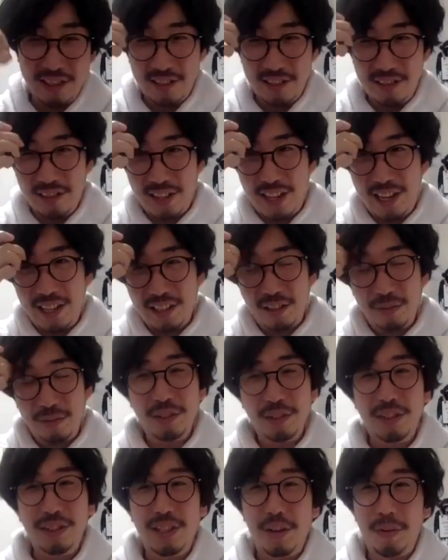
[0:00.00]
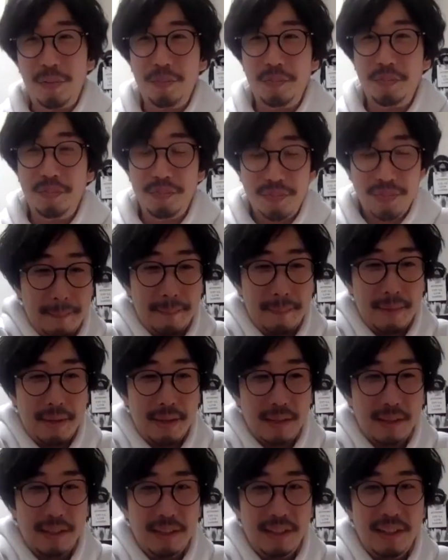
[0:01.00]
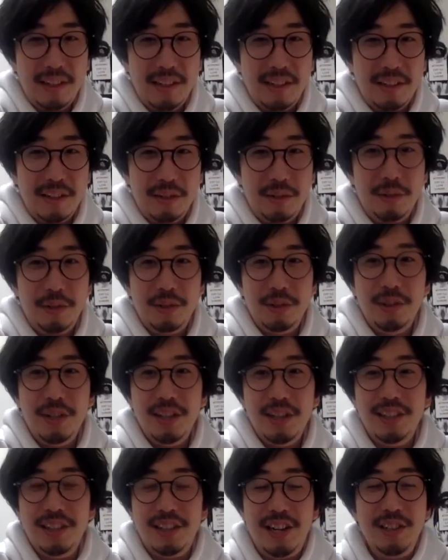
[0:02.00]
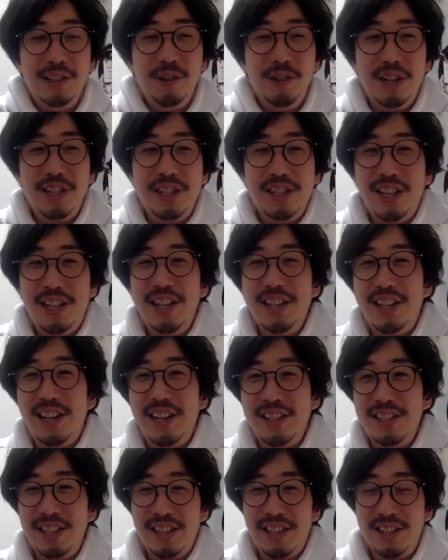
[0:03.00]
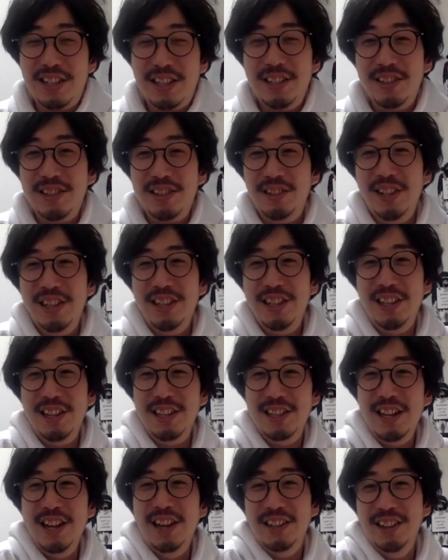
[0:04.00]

じるなと思って。なんかそう、育った環境が近い感じがしたんですよね、稲毛さん。